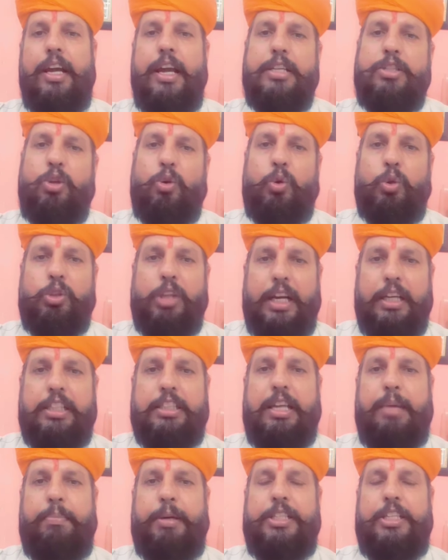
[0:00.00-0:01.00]
इस कुतर्क
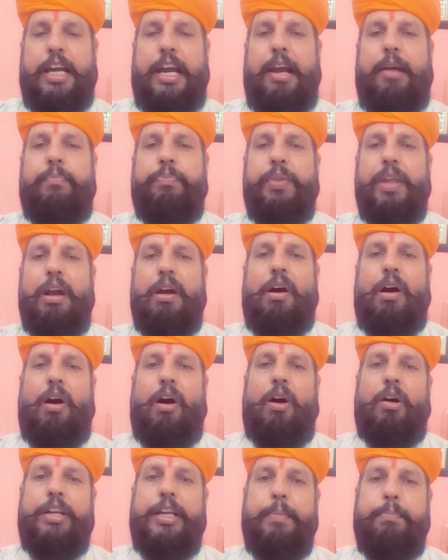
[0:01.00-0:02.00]
से बचें
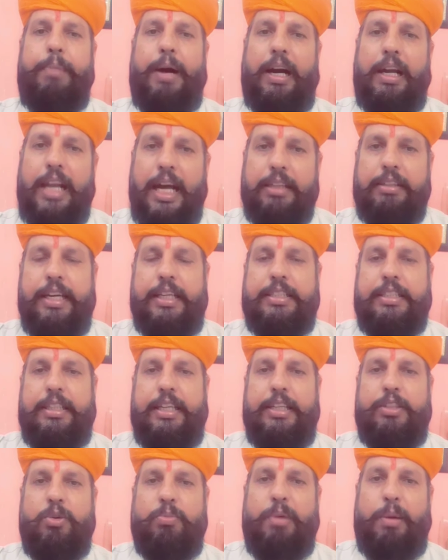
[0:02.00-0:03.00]
और ये बांग्लादेश
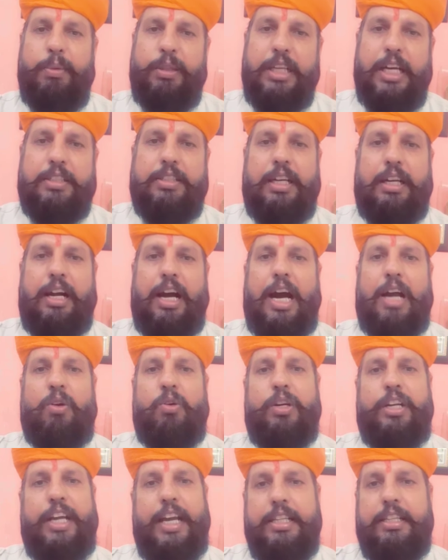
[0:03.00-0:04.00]
की जो ममता सरकार
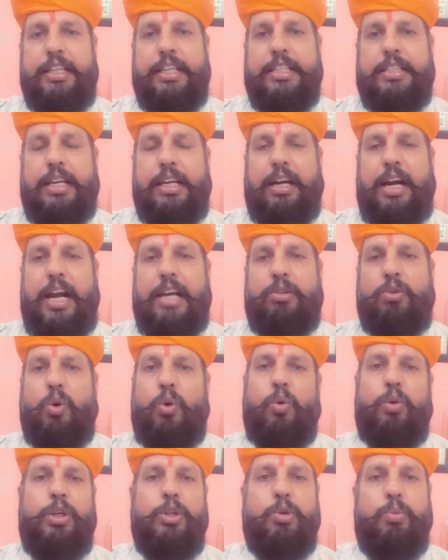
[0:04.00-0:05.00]
और केंद्र की सरकार
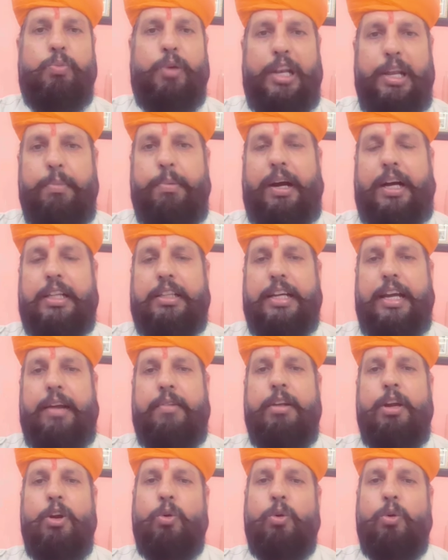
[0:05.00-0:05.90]
दोनों की जो मिली भगत है